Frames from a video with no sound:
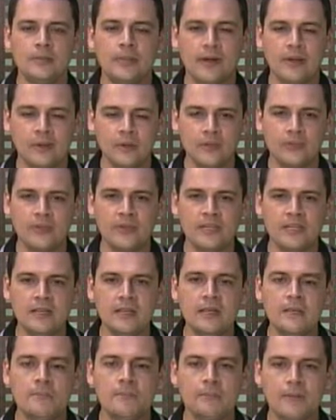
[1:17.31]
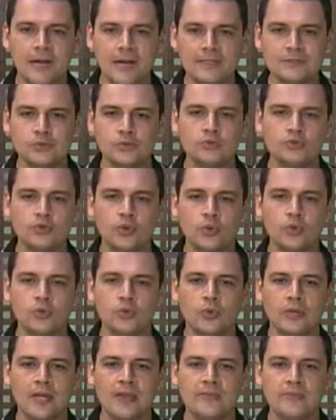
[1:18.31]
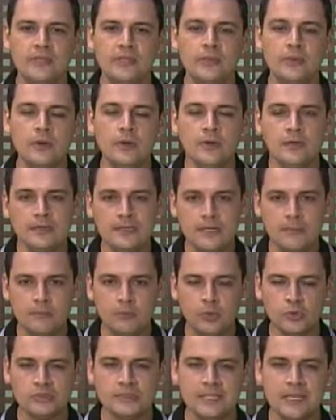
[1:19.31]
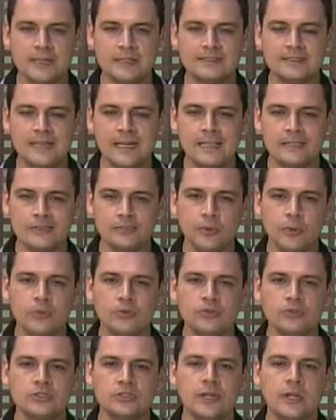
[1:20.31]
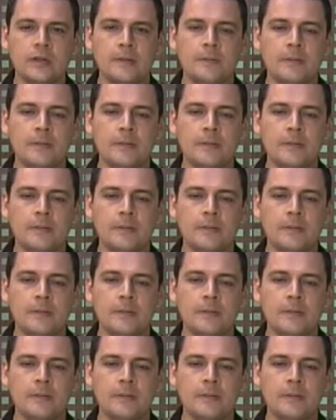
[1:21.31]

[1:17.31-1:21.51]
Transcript: para conferir mais um jogo do Cavinho que busca esses três pontos